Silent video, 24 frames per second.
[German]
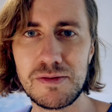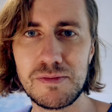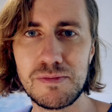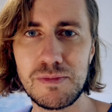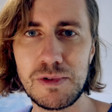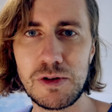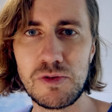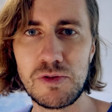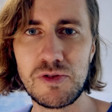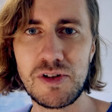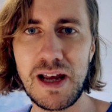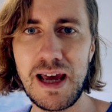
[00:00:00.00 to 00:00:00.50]

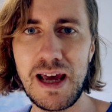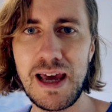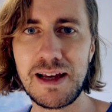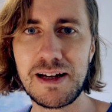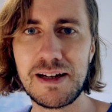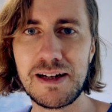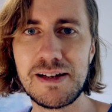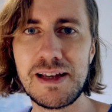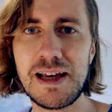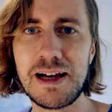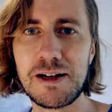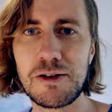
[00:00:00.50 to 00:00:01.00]
mit unserer
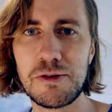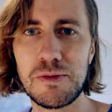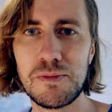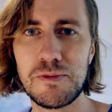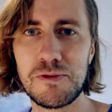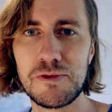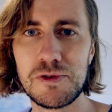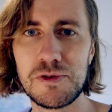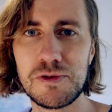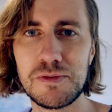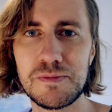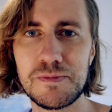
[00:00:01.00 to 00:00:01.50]
eigenen
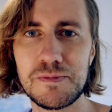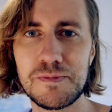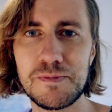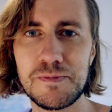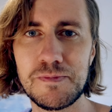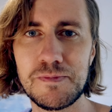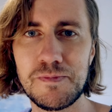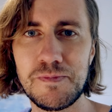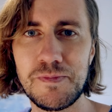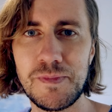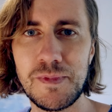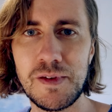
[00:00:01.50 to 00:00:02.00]
Herkunft.
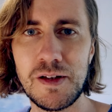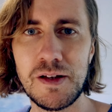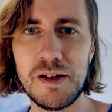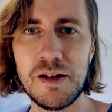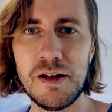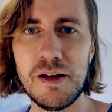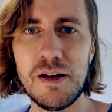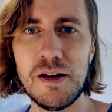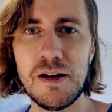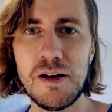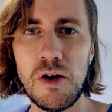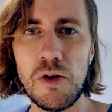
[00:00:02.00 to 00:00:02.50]

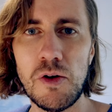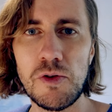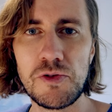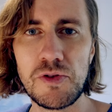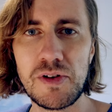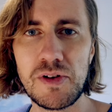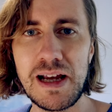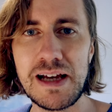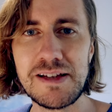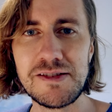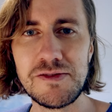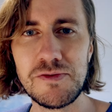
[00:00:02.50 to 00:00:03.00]
Und so
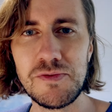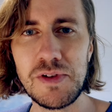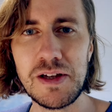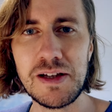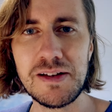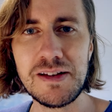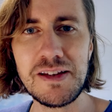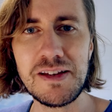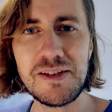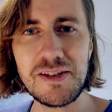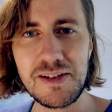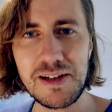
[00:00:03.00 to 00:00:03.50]
reisen wir in
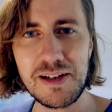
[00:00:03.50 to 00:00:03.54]
dieser